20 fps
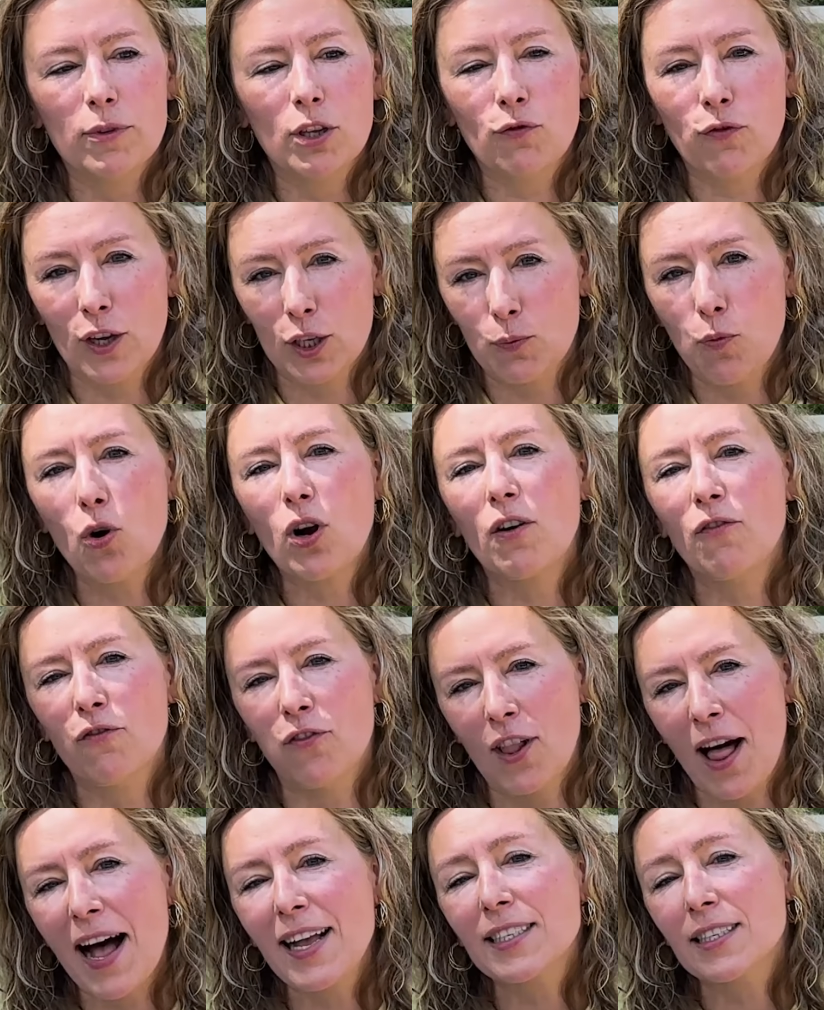Над Фейсбуком
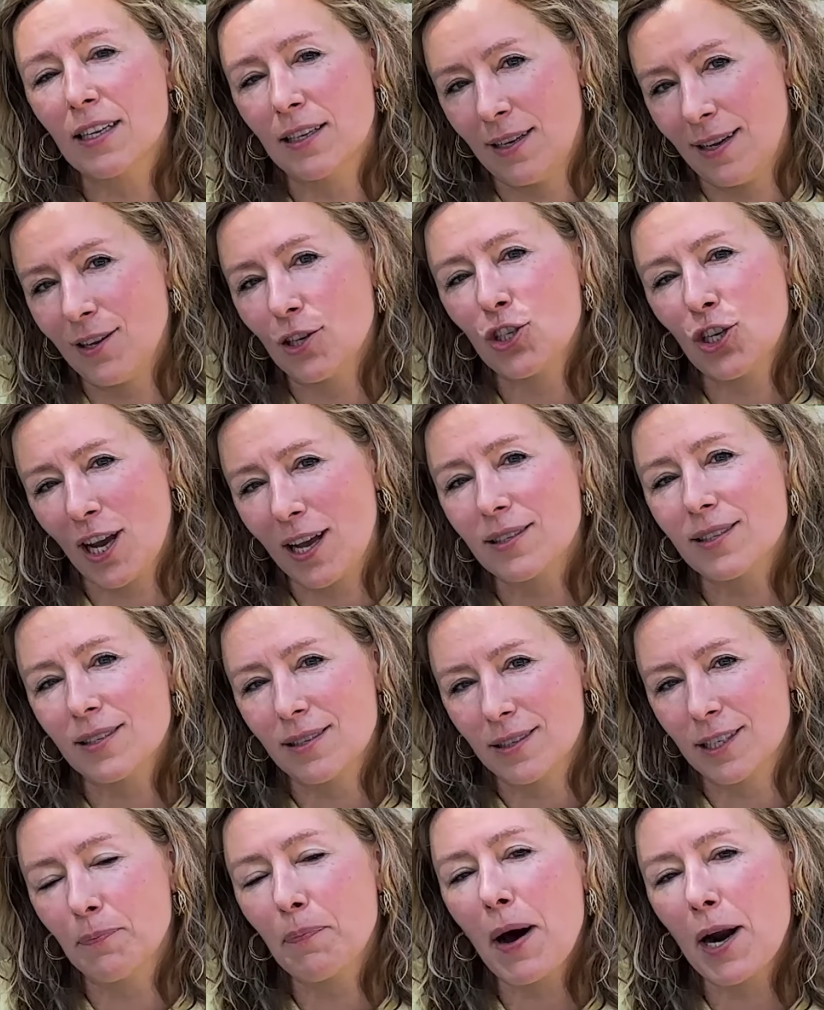властны
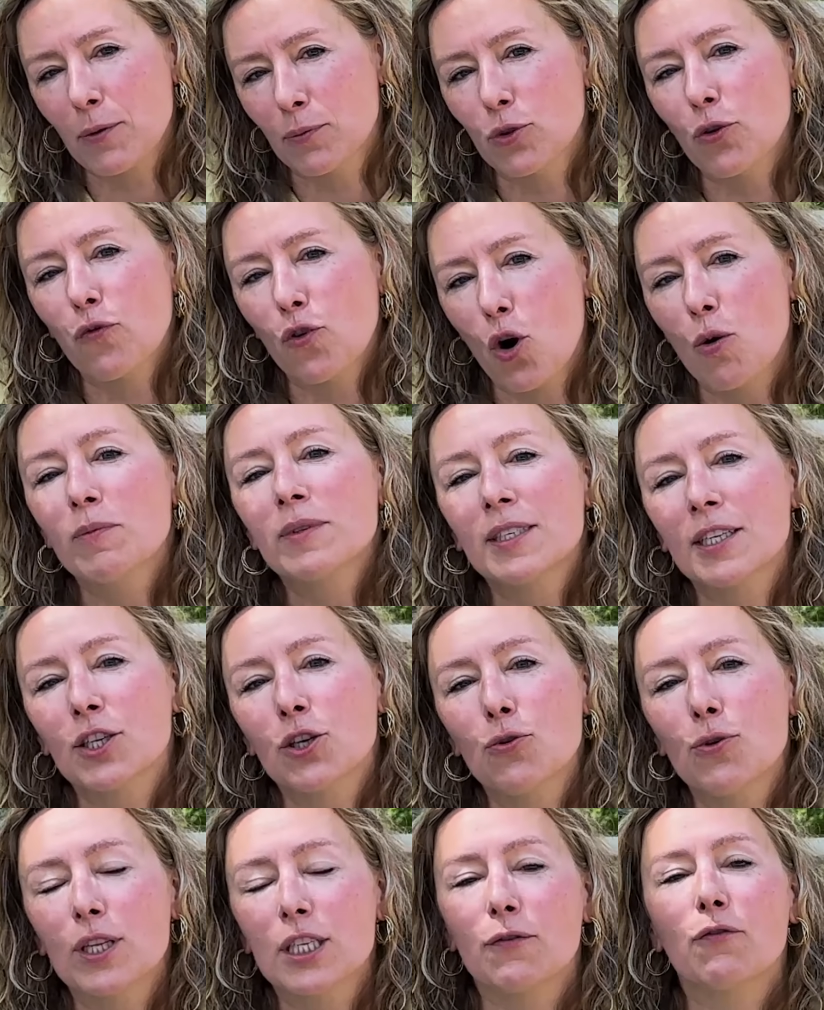DHS, Department of Homeland
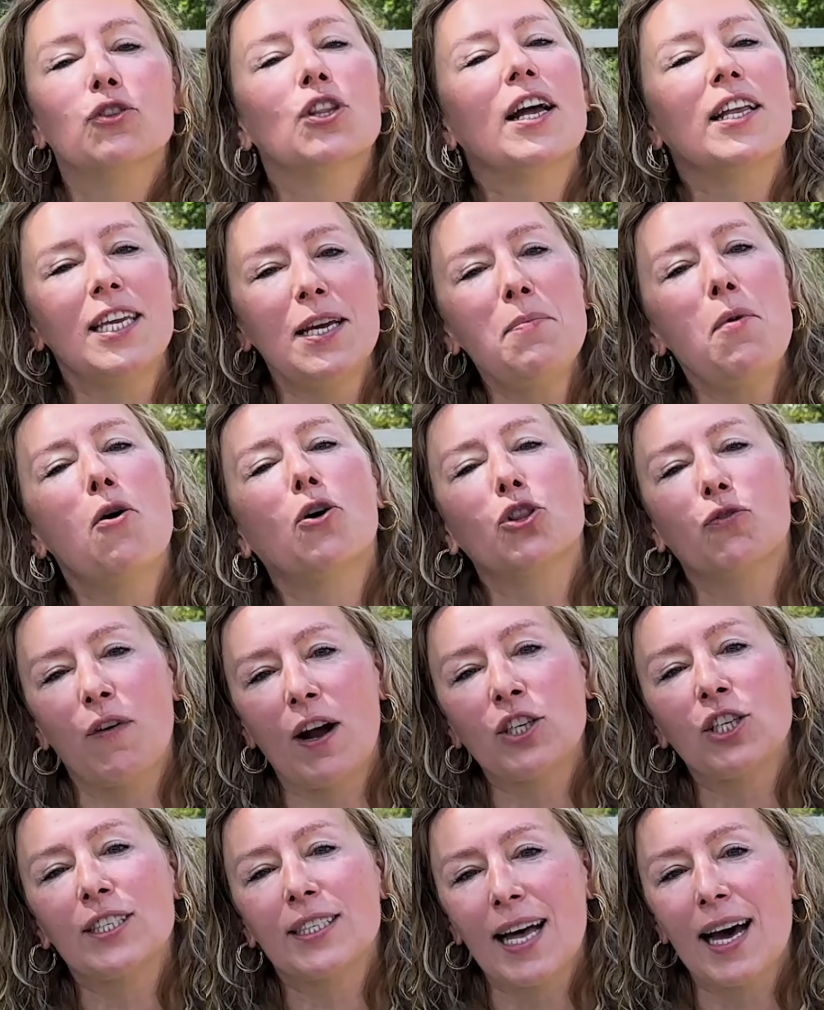Security. Вот они могут
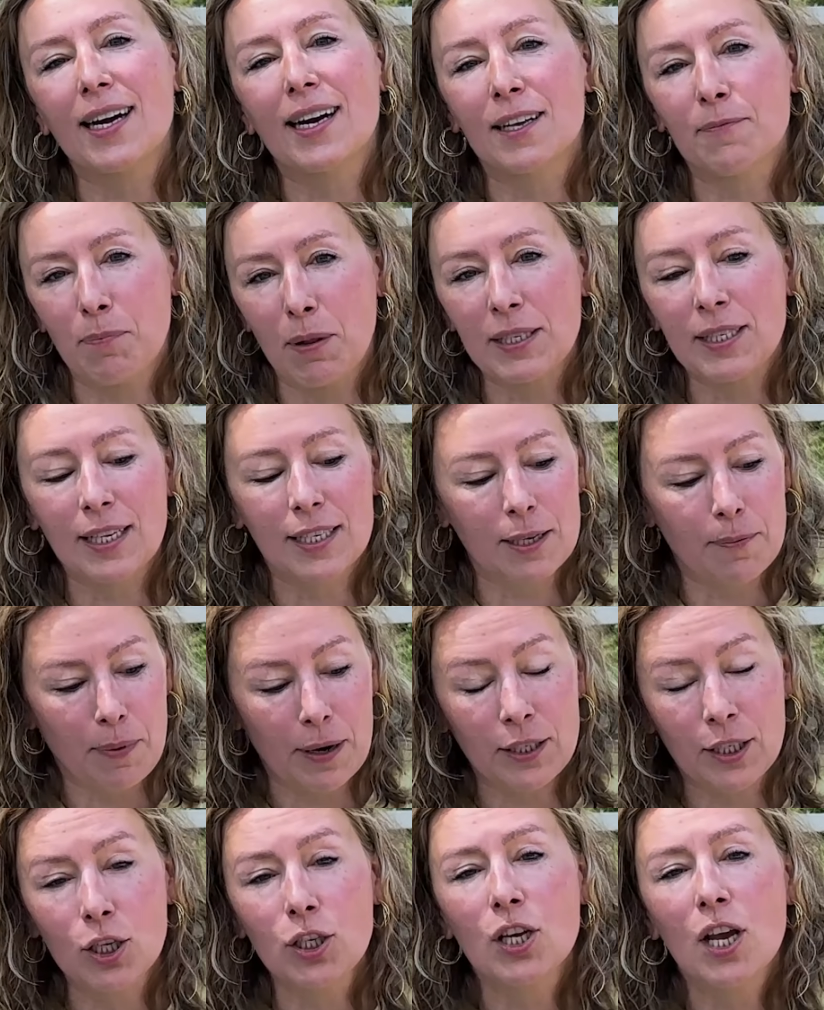ваши старые посты
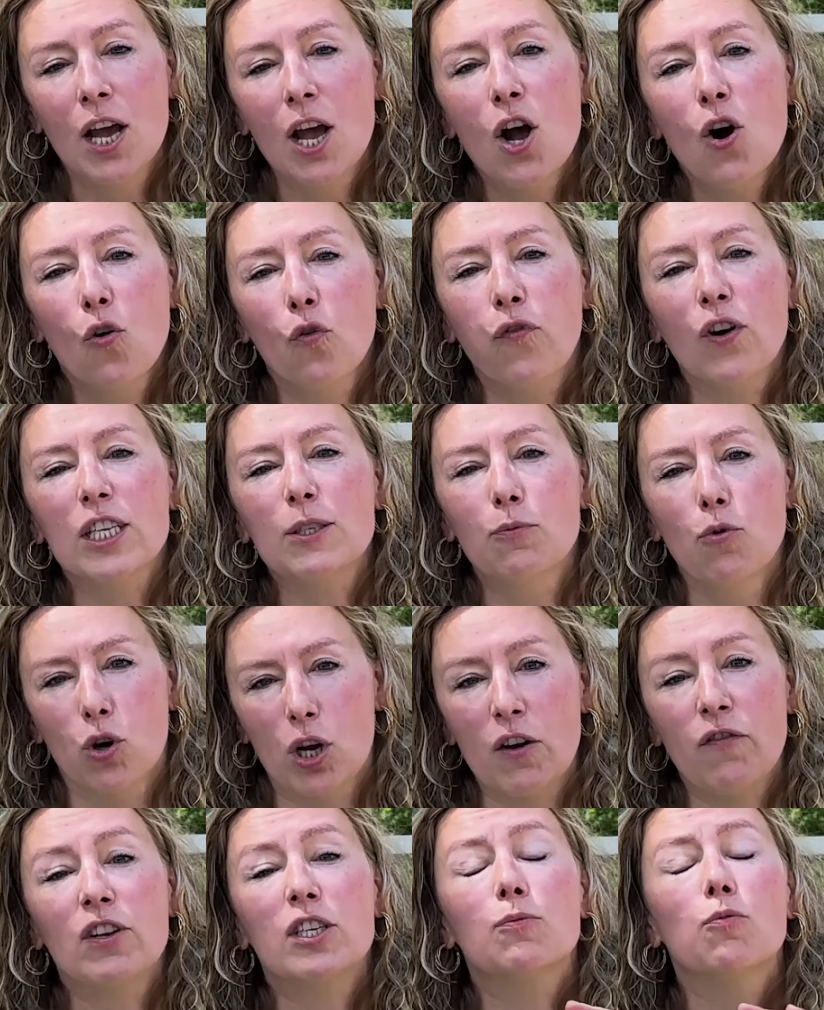запросить у
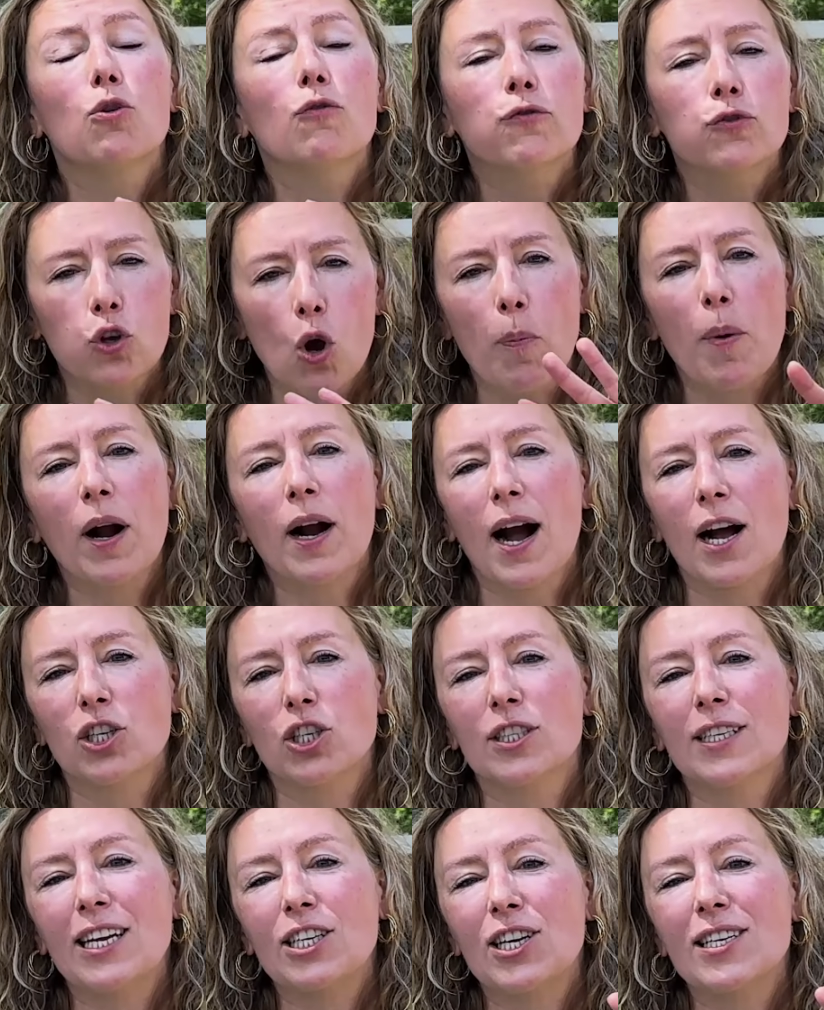Фейсбука, и Фейсбук все
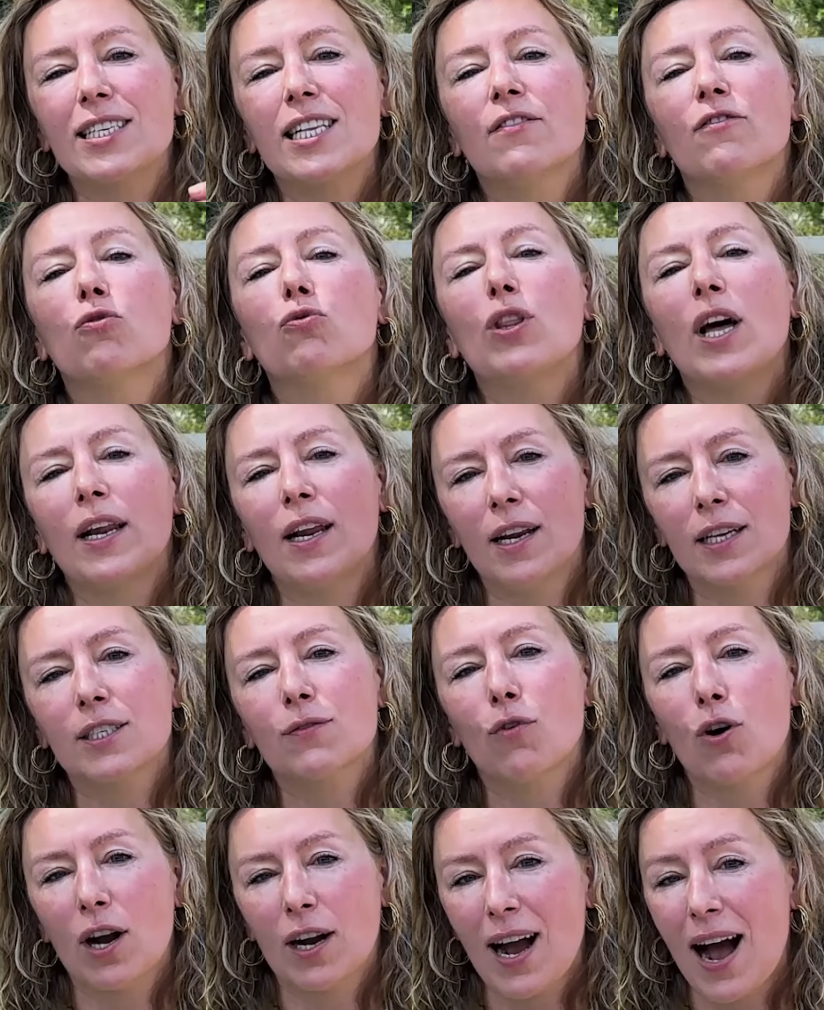покажет, даже если вы удалили
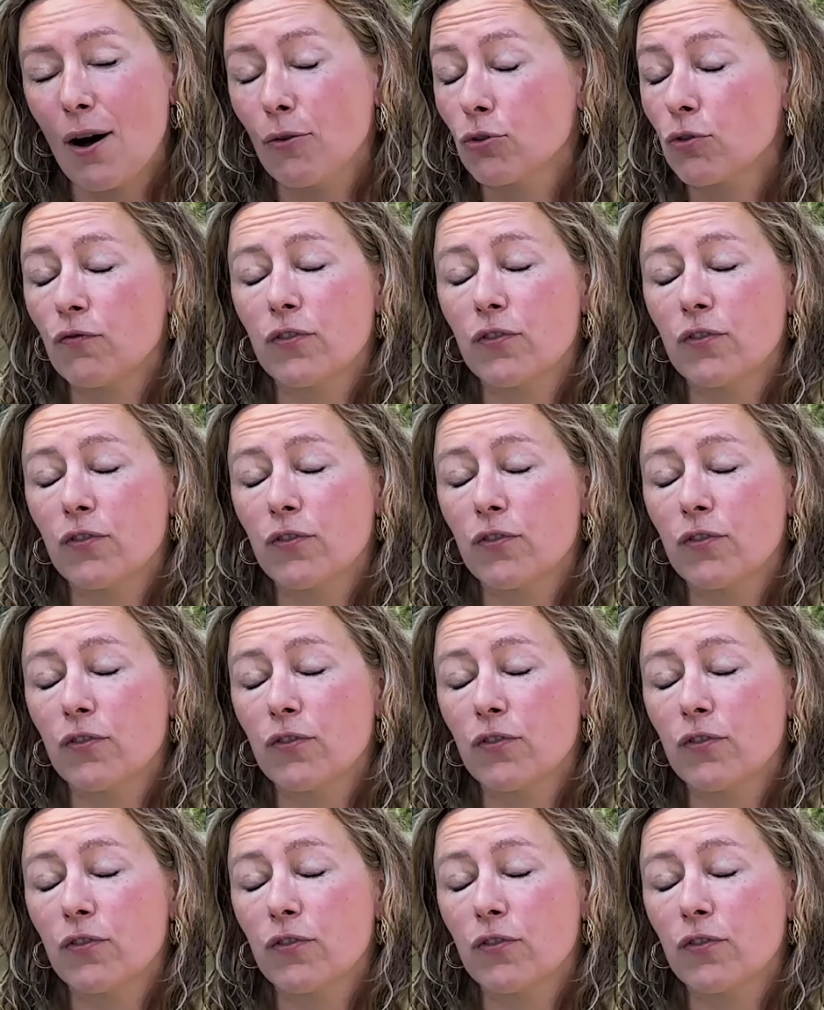свой аккаунт.